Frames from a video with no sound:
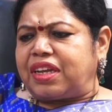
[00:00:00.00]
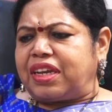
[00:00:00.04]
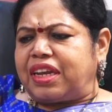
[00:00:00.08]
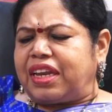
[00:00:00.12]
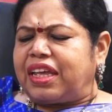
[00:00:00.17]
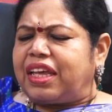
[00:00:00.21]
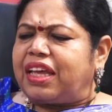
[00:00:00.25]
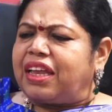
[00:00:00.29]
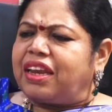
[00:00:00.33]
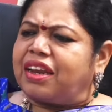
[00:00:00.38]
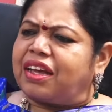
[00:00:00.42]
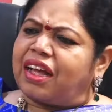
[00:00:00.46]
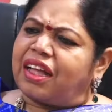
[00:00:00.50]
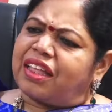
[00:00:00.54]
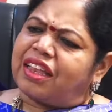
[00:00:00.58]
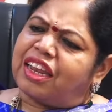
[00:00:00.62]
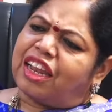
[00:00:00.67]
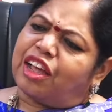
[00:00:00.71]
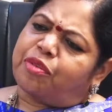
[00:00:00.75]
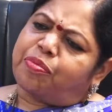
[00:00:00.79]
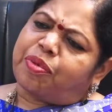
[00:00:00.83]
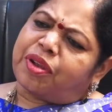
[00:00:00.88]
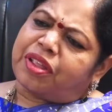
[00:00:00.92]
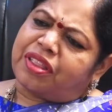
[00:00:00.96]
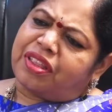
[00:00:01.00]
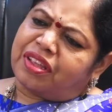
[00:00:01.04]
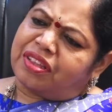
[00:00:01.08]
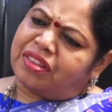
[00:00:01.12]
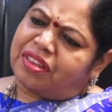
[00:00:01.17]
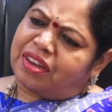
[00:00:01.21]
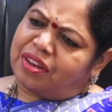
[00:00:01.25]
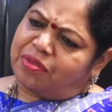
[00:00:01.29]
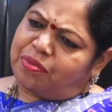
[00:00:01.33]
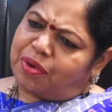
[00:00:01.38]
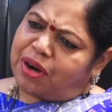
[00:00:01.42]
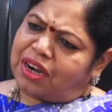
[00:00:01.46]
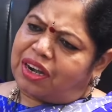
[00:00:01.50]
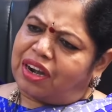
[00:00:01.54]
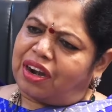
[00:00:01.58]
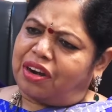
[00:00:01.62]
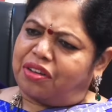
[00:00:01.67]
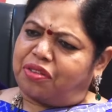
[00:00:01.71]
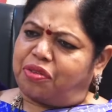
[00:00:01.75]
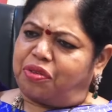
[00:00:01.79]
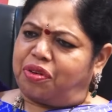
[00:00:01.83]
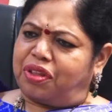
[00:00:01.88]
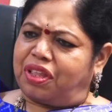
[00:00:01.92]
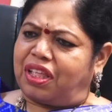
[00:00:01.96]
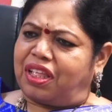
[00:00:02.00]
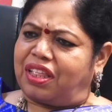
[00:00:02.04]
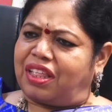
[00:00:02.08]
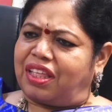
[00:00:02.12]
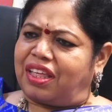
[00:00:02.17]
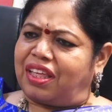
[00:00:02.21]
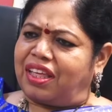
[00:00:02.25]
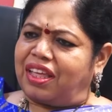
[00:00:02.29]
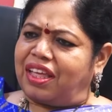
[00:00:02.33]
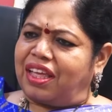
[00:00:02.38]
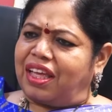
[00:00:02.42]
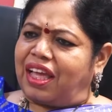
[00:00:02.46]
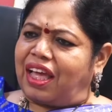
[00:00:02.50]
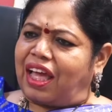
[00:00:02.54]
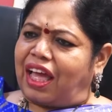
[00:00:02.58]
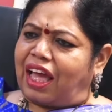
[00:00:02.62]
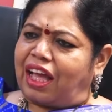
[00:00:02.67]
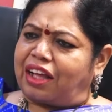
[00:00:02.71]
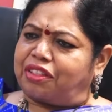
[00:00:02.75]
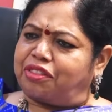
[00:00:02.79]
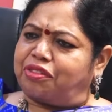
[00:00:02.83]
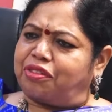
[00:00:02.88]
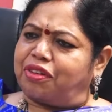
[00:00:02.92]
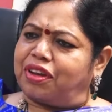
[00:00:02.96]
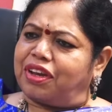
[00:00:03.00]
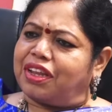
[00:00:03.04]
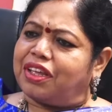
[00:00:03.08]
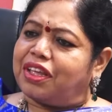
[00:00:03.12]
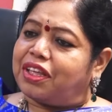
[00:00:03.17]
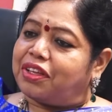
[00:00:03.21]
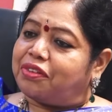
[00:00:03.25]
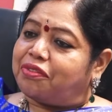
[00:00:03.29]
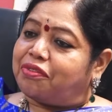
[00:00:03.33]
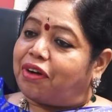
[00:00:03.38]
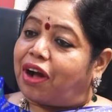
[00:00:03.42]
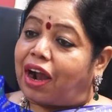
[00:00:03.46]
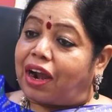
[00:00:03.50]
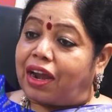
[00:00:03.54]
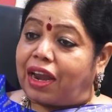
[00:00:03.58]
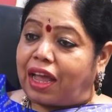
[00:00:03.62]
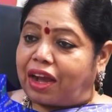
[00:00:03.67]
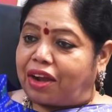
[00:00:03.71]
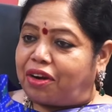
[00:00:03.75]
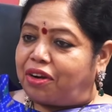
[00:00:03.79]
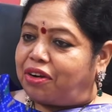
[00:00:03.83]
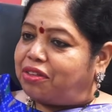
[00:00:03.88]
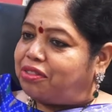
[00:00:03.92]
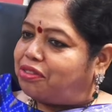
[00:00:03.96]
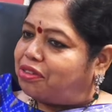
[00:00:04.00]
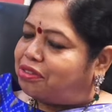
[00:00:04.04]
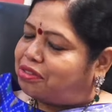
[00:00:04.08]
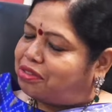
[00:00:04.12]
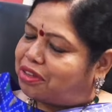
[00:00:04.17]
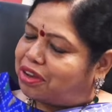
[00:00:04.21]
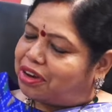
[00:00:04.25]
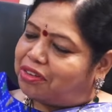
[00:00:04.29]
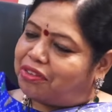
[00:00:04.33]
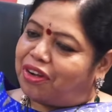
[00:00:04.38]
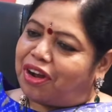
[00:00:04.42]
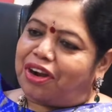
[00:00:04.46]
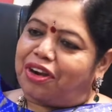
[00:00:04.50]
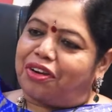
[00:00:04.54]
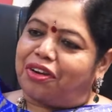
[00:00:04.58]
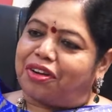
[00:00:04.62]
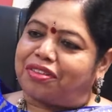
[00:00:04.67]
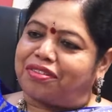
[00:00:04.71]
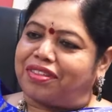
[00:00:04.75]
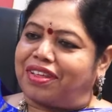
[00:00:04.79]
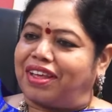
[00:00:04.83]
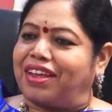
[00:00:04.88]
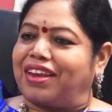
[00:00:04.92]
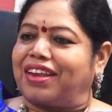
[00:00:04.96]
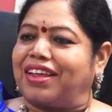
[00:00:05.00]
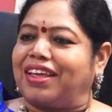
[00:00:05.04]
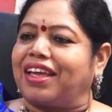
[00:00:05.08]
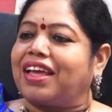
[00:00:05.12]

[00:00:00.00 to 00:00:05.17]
నేను కాదు నా ప్రత్యర్థులే మాట్లాడుతున్నది అది యాక్చువల్లీ వాళ్ళు ఎక్కడి నుంచి వచ్చారో వాళ్ళని ఒకసారి